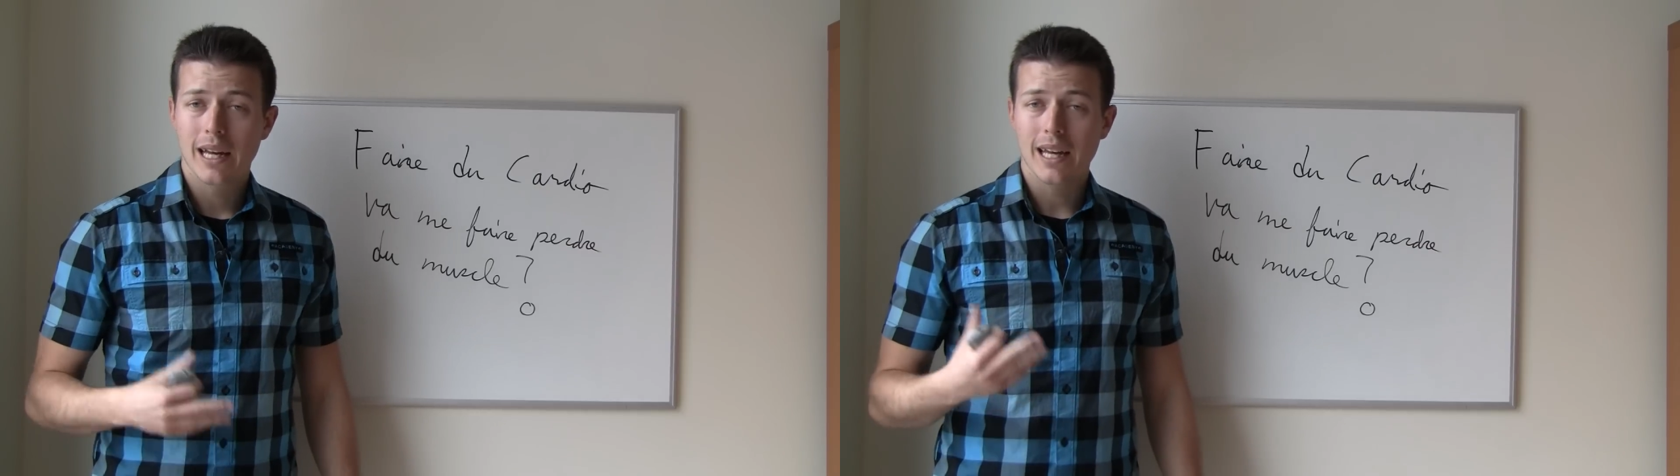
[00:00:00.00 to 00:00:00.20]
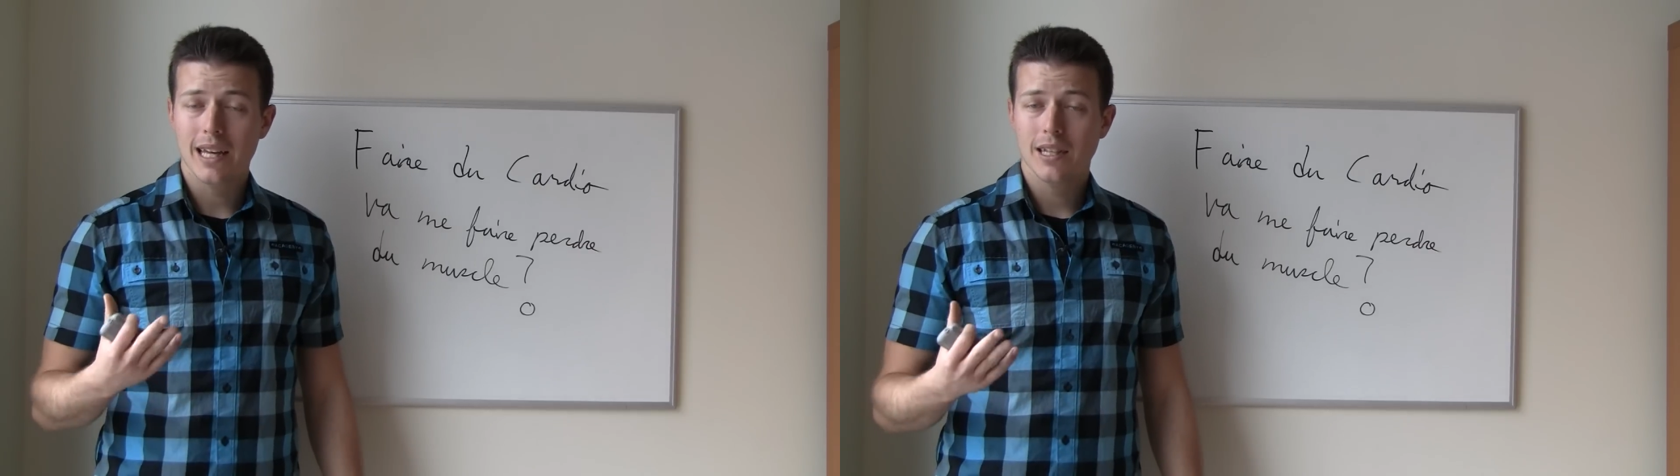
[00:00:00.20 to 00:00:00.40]

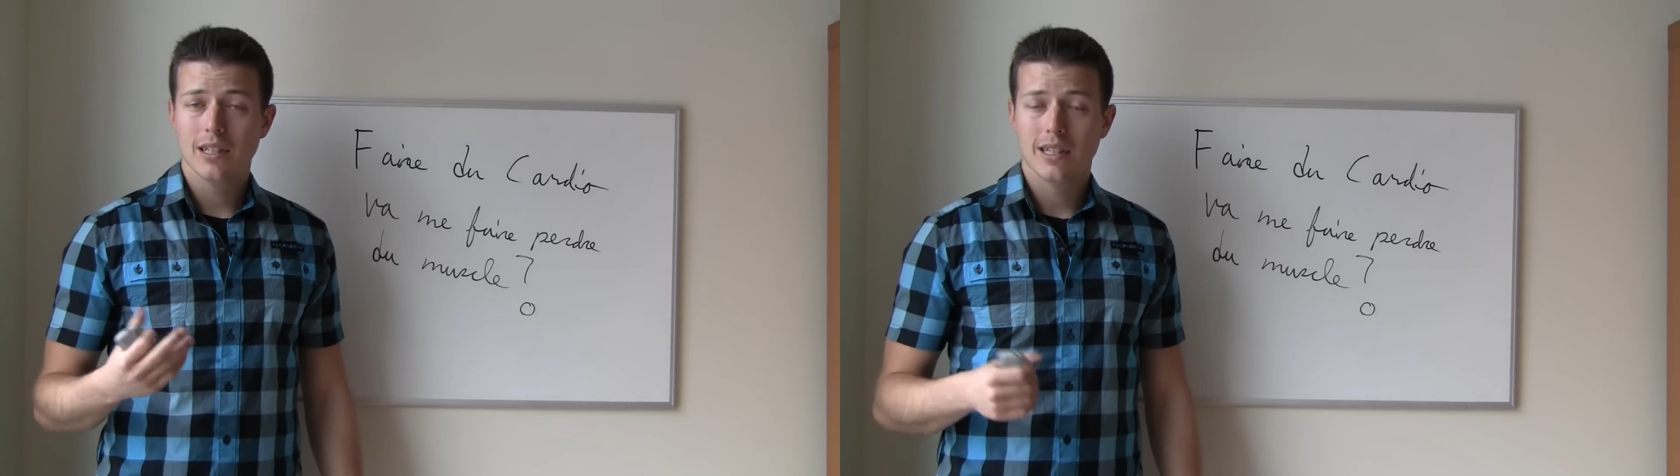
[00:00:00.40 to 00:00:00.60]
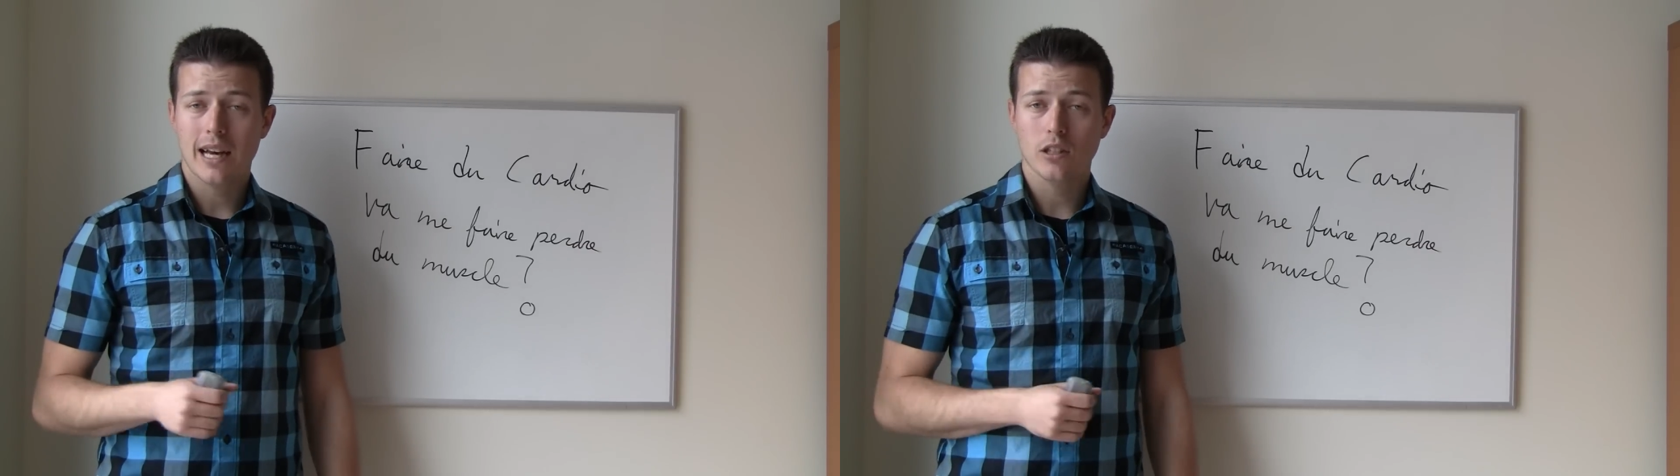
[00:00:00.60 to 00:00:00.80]
et
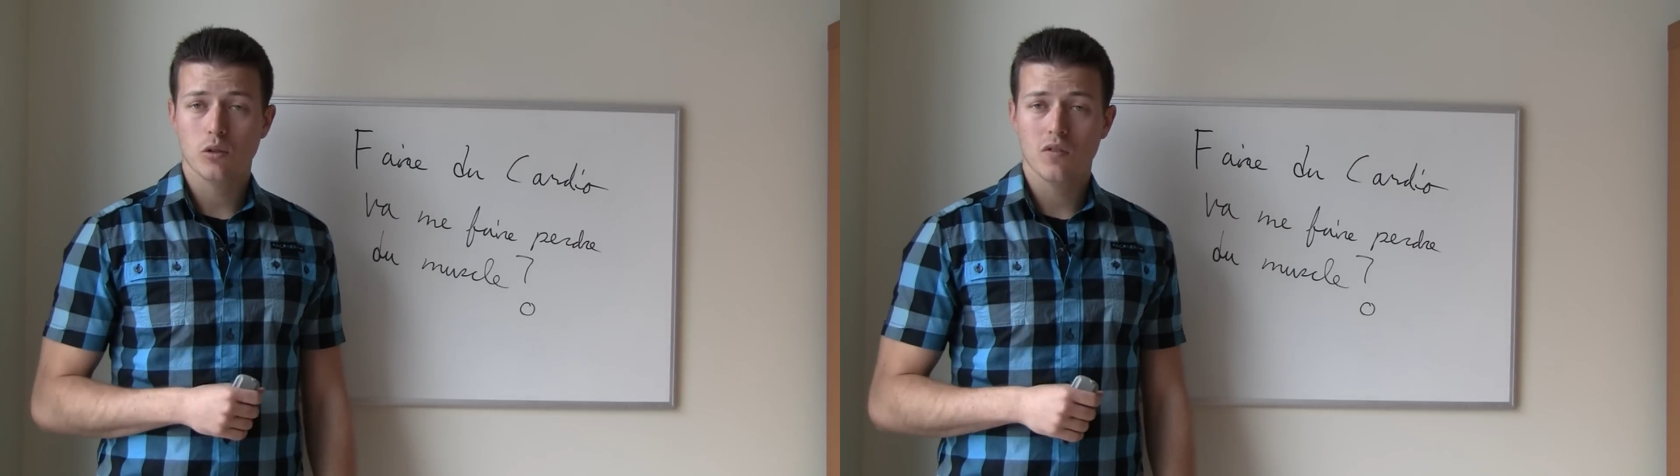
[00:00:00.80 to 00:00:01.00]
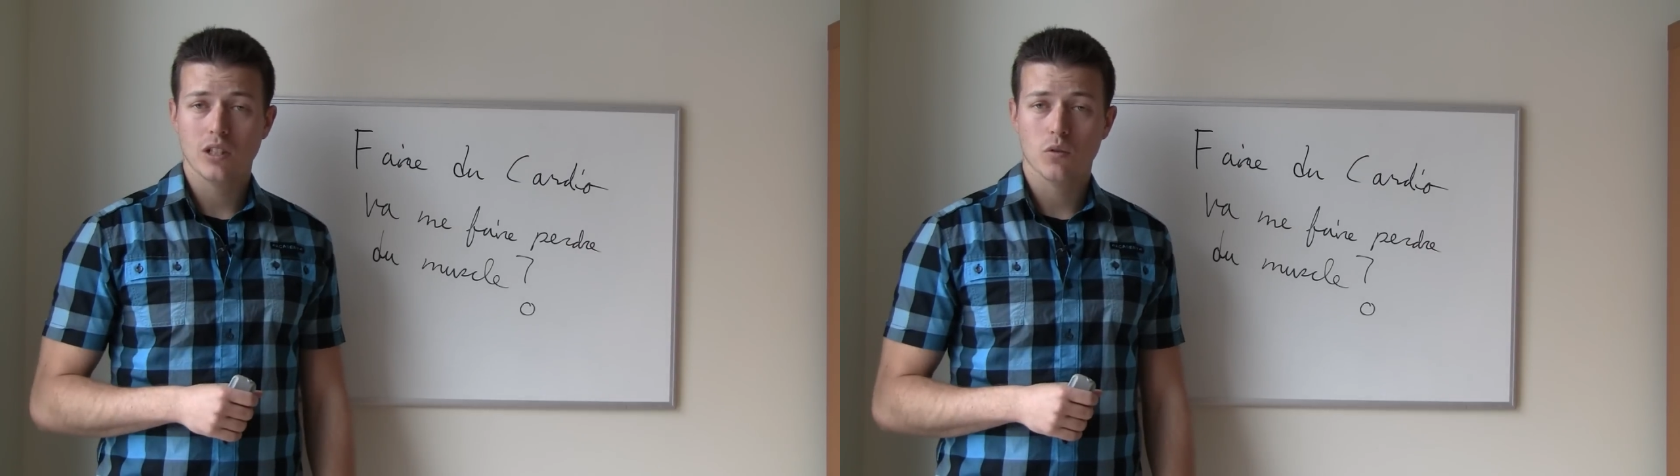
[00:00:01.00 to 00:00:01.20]

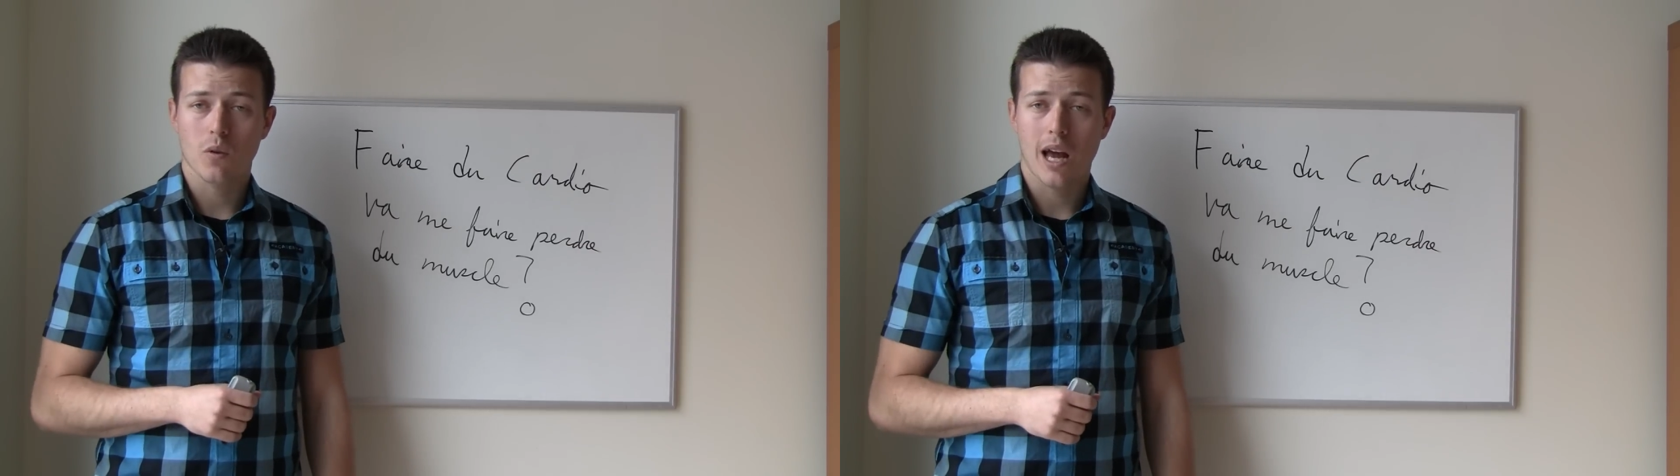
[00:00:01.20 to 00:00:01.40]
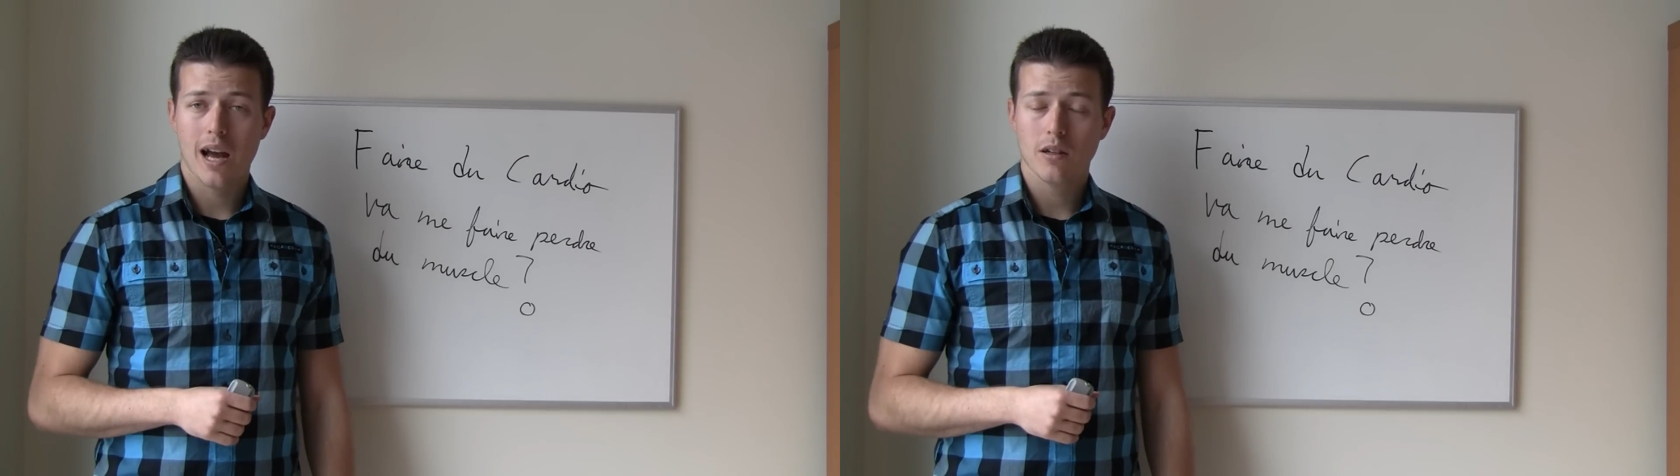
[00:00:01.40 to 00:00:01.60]

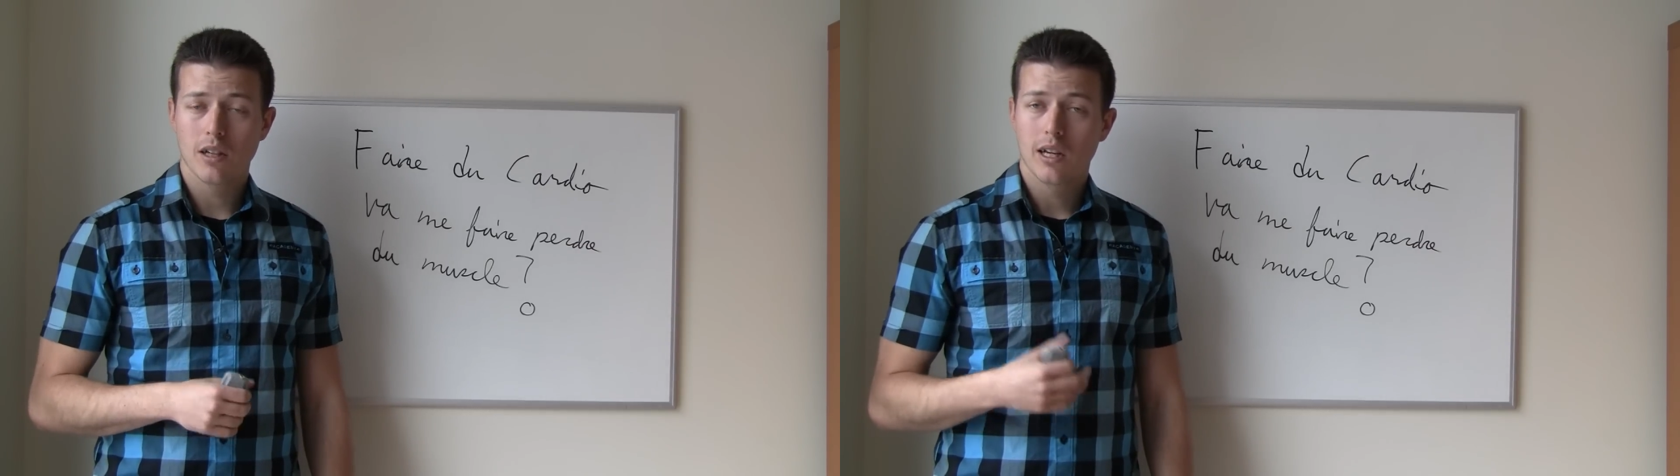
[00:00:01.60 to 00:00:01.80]
cardiovasculaire.